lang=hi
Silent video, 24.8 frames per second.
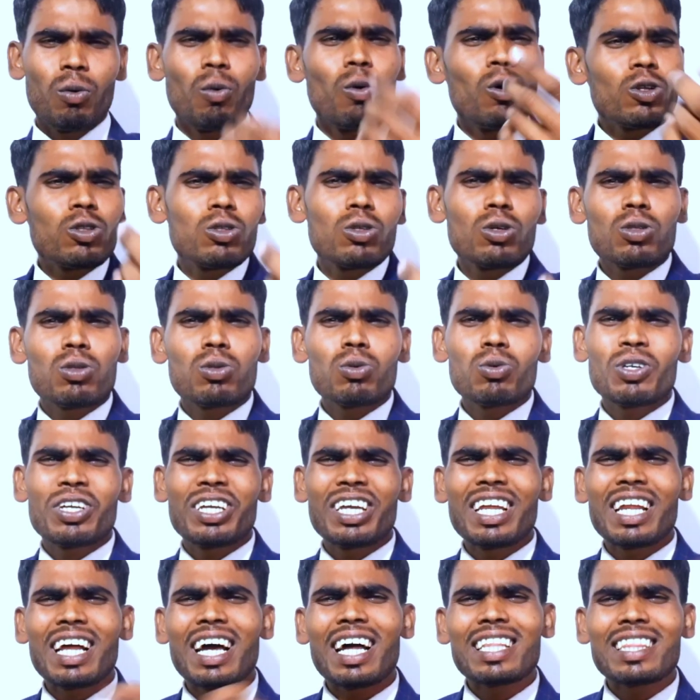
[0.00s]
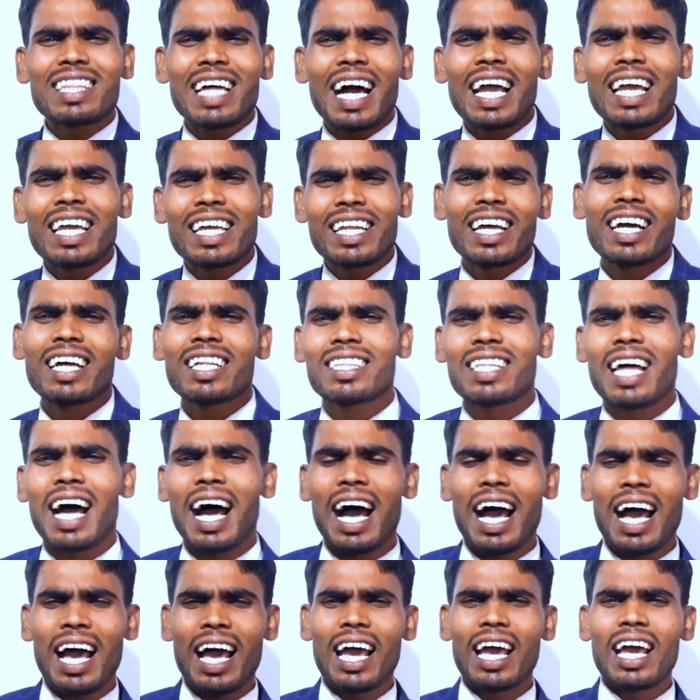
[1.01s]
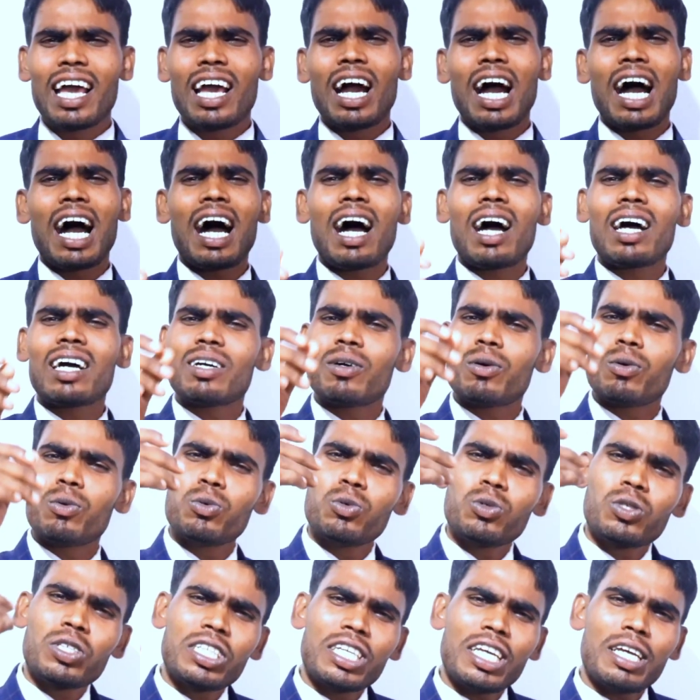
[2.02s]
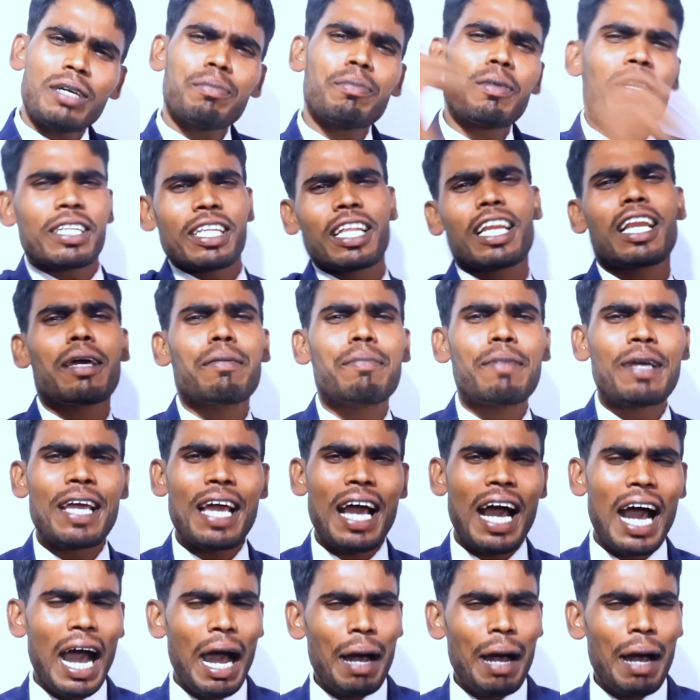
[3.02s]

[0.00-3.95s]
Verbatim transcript: वो तो दुखी रहता ही रहता है उसके बदले में